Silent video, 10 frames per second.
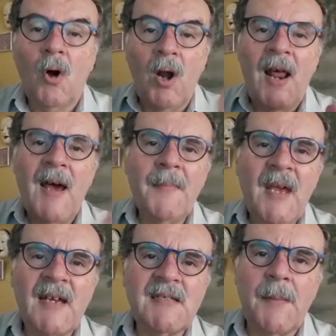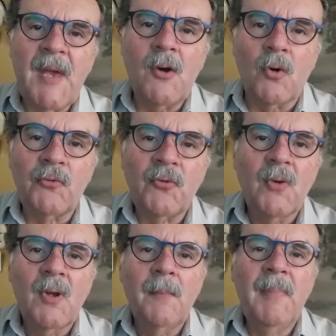Hola amigas y amigos,
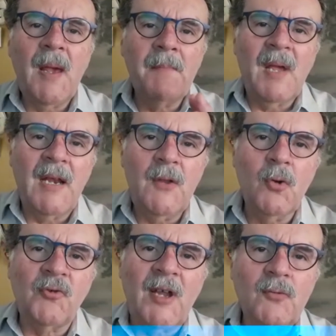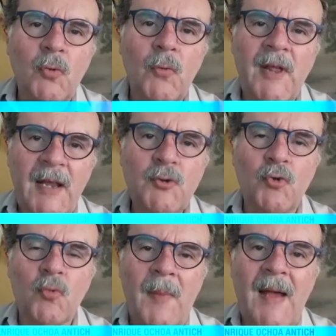bienvenidos a Tus
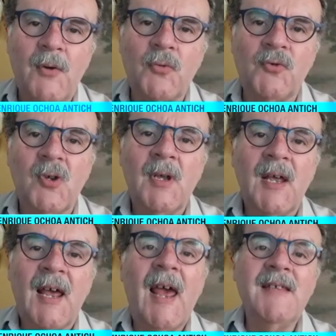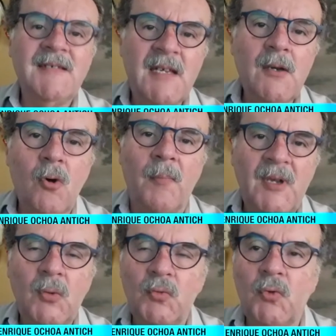Derechos Humanos en 5
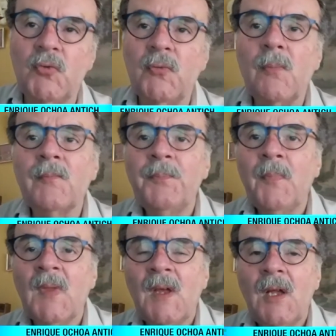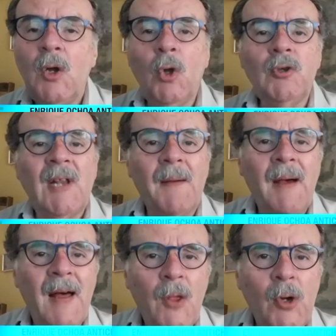minutos. Los
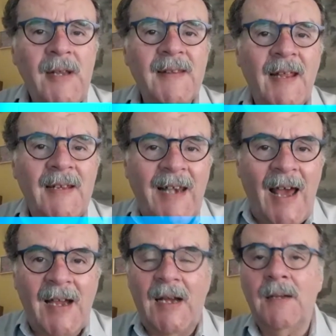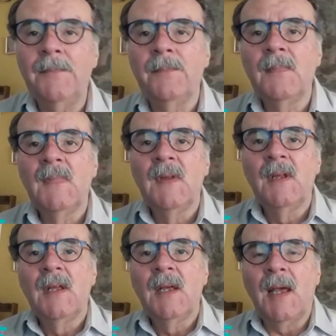trabajadores de INLACA,
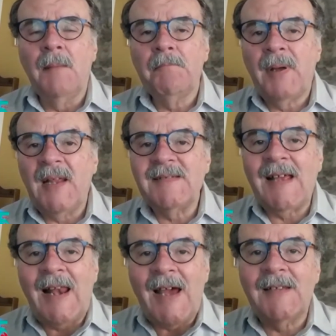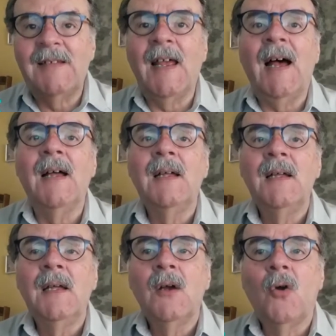empresa
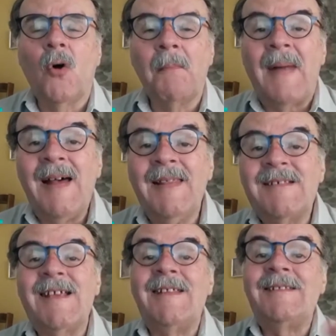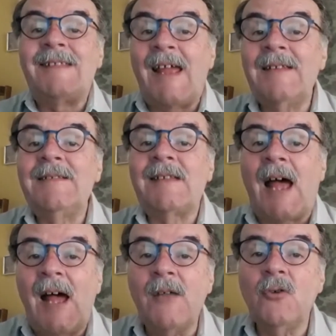láctea con más de
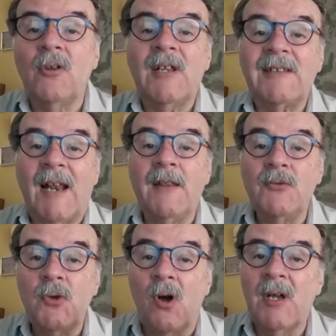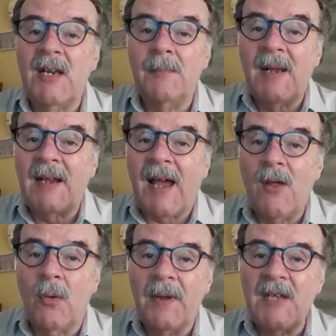70 años de tradición en el
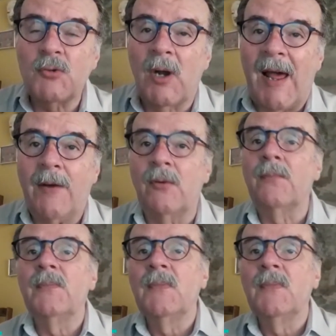mercado venezolano,